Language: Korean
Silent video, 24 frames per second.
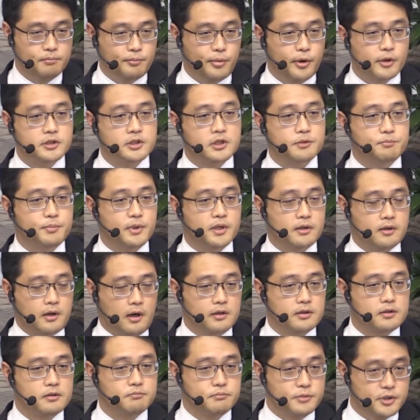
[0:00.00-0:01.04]
퍼시픽
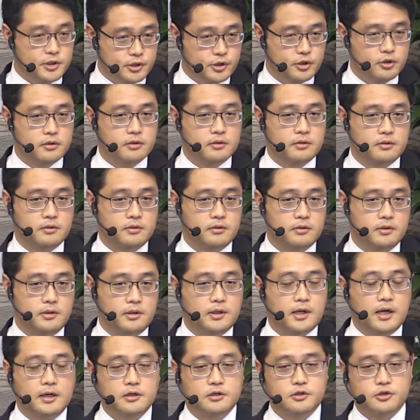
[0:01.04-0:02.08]
가든
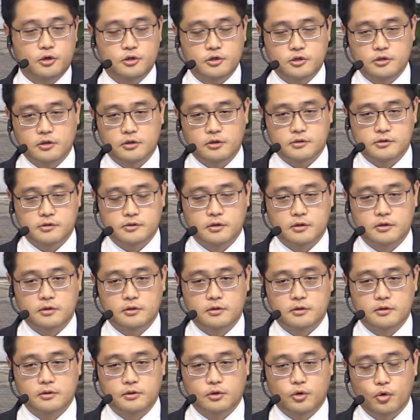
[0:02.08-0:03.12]
미션이라는
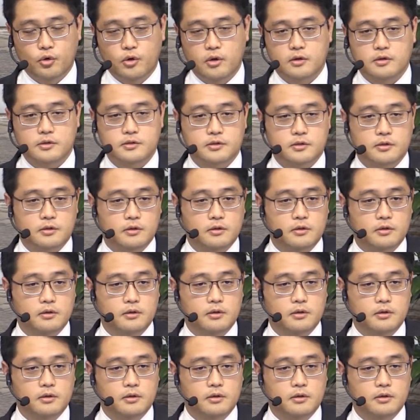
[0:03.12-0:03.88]
철치였어요. 교회였어요.